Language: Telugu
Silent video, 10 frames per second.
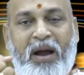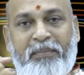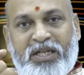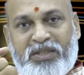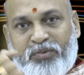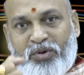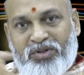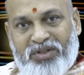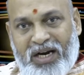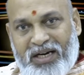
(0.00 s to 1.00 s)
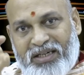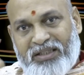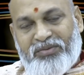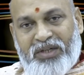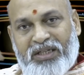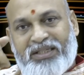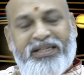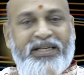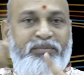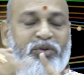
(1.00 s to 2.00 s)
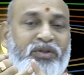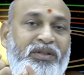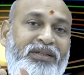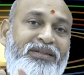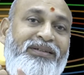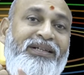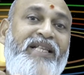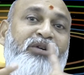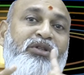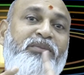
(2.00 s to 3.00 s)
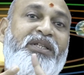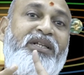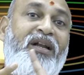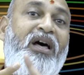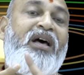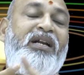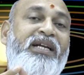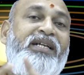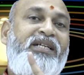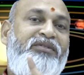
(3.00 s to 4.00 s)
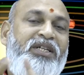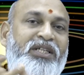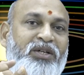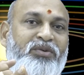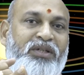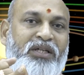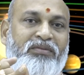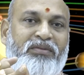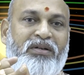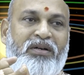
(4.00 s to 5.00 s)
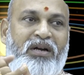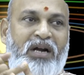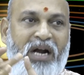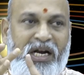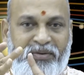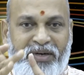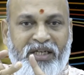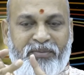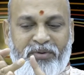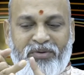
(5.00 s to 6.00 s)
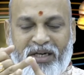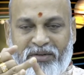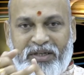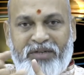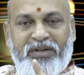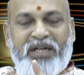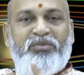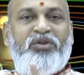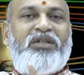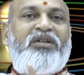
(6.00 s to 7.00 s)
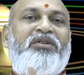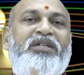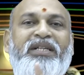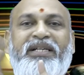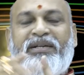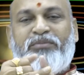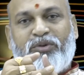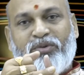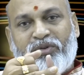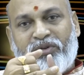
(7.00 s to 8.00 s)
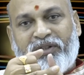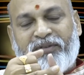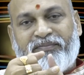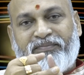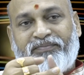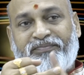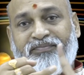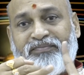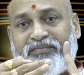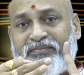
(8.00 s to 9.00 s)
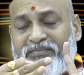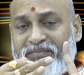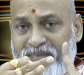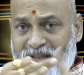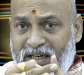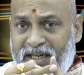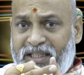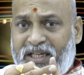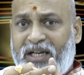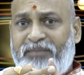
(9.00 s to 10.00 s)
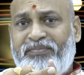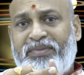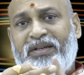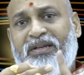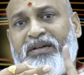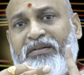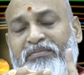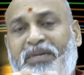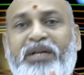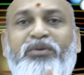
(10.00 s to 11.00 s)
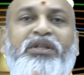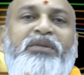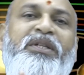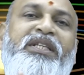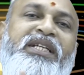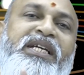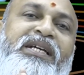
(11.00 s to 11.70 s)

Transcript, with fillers: అప్పుడు స్పోర్ట్స్ ఆడడం ద్వారా క్లియర్ అయిపోతుంది లేదా కొంతమంది లా రిలేటెడ్ వాటిలో ఉంటారు అటువంటప్పుడు అటువంటి వాటి మూలంగా కూడా క్లియర్ అయిపోతూ ఉంటుంది లేదా మరి కొంతమందికి